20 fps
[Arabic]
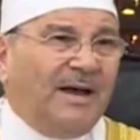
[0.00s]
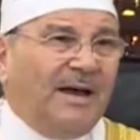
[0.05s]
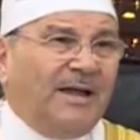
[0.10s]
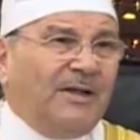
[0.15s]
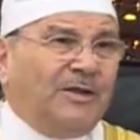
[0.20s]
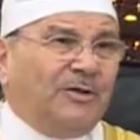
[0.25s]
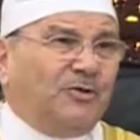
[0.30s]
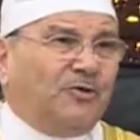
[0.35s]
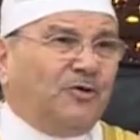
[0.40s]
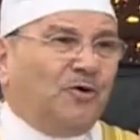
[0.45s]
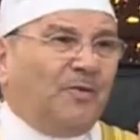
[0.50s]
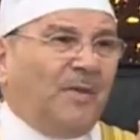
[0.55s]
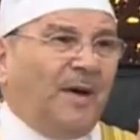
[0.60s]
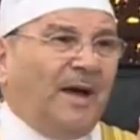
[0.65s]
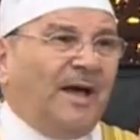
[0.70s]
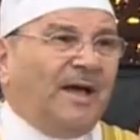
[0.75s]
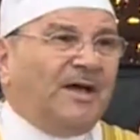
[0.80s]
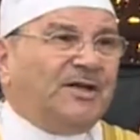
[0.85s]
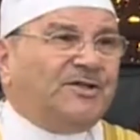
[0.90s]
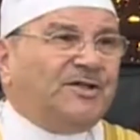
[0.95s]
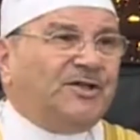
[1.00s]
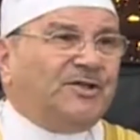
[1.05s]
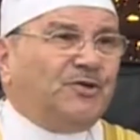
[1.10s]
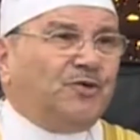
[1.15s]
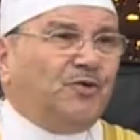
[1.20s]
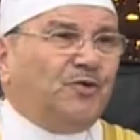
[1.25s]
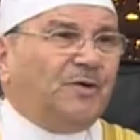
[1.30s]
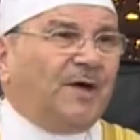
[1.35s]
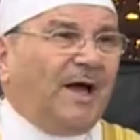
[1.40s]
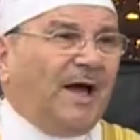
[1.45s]
أنتم
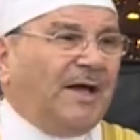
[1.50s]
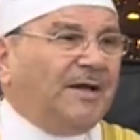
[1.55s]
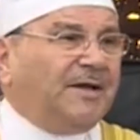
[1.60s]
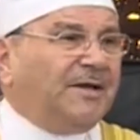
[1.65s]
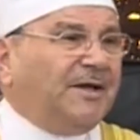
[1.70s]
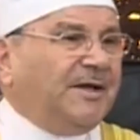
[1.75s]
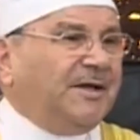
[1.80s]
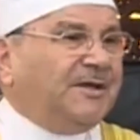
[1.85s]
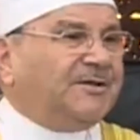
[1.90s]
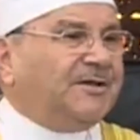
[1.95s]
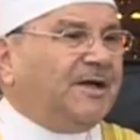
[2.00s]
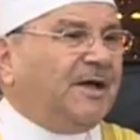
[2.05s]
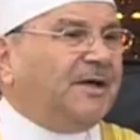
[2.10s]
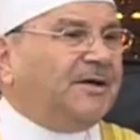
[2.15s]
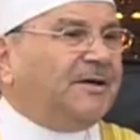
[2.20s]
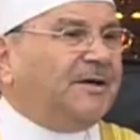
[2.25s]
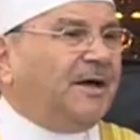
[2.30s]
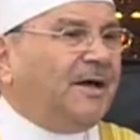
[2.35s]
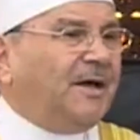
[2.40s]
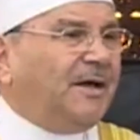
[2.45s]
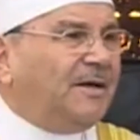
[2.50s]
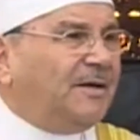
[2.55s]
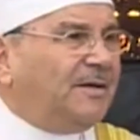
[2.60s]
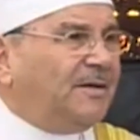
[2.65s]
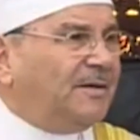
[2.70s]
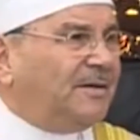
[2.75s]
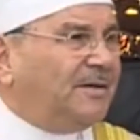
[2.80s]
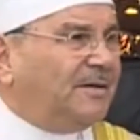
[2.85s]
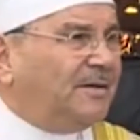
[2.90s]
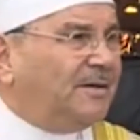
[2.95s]
عاجزون عن إحصائها
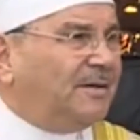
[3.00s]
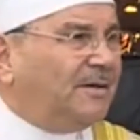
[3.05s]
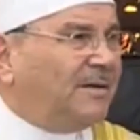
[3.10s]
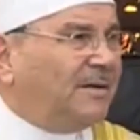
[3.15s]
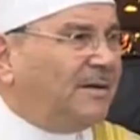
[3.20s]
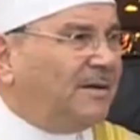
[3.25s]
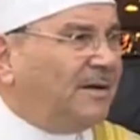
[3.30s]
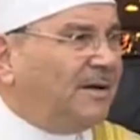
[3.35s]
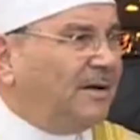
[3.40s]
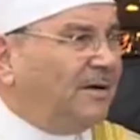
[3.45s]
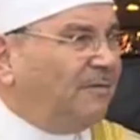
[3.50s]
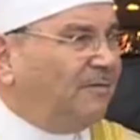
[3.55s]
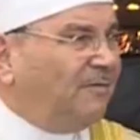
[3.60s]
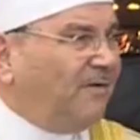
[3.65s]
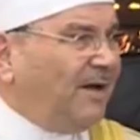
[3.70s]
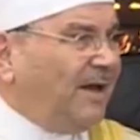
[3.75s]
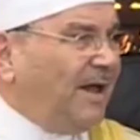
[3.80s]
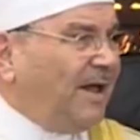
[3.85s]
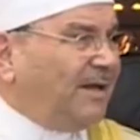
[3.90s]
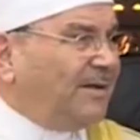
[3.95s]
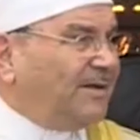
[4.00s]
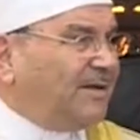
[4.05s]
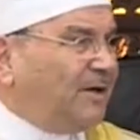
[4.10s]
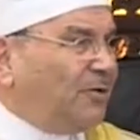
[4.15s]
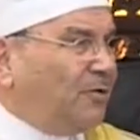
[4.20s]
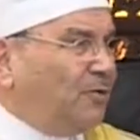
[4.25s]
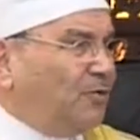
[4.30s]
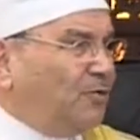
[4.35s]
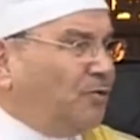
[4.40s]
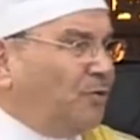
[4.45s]
فلا أن
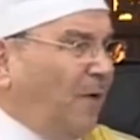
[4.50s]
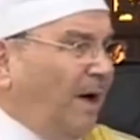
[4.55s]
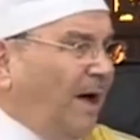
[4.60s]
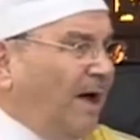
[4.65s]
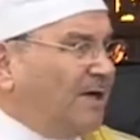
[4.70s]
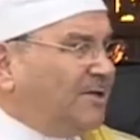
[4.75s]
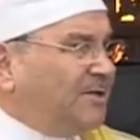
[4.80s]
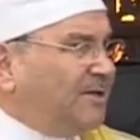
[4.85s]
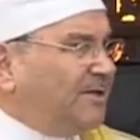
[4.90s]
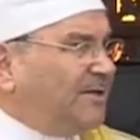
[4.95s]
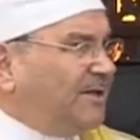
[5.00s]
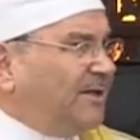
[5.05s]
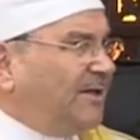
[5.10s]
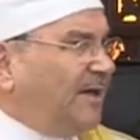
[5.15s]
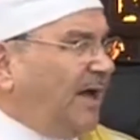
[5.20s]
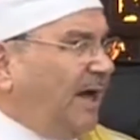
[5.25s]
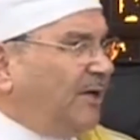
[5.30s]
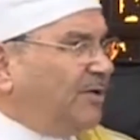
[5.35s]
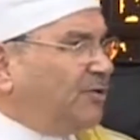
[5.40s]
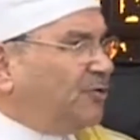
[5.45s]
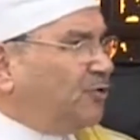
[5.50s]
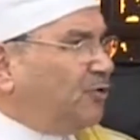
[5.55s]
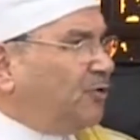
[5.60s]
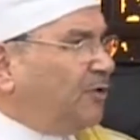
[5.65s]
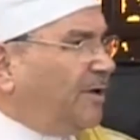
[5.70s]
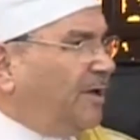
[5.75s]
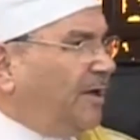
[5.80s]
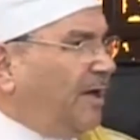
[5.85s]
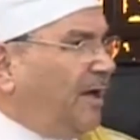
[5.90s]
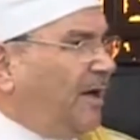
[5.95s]
تكونوا عاجزين عن
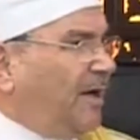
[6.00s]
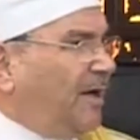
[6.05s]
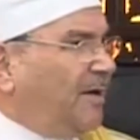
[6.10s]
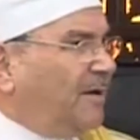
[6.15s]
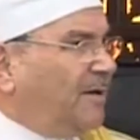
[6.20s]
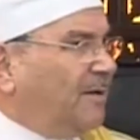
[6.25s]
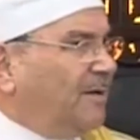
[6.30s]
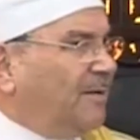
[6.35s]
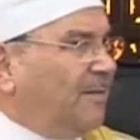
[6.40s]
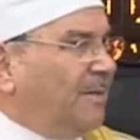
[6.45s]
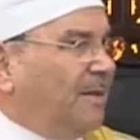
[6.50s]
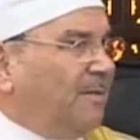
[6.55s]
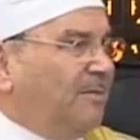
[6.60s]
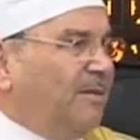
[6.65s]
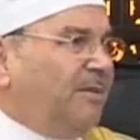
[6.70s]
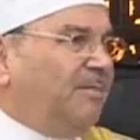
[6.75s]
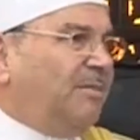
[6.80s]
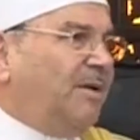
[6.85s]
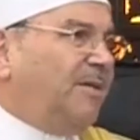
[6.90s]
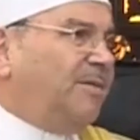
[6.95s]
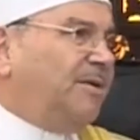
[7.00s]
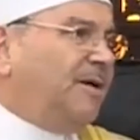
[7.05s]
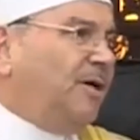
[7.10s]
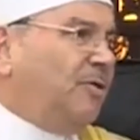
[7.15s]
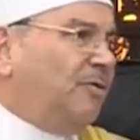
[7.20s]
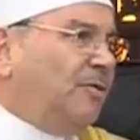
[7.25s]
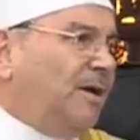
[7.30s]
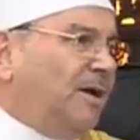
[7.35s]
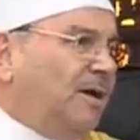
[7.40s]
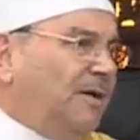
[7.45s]
شكرها من باب
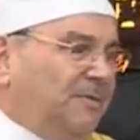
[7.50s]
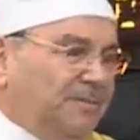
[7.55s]
أولى